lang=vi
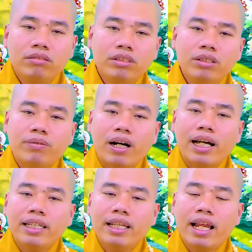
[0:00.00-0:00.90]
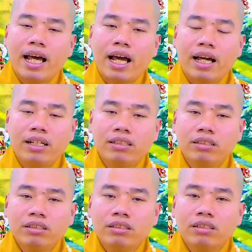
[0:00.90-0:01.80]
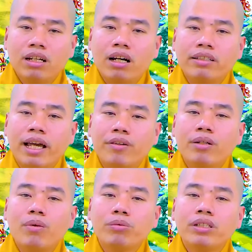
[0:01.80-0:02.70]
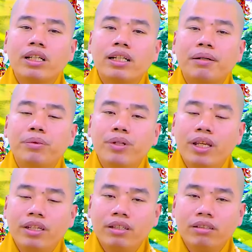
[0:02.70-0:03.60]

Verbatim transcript: đức phật a di đà lời dạy của đức bổn sư thích ca mâu ni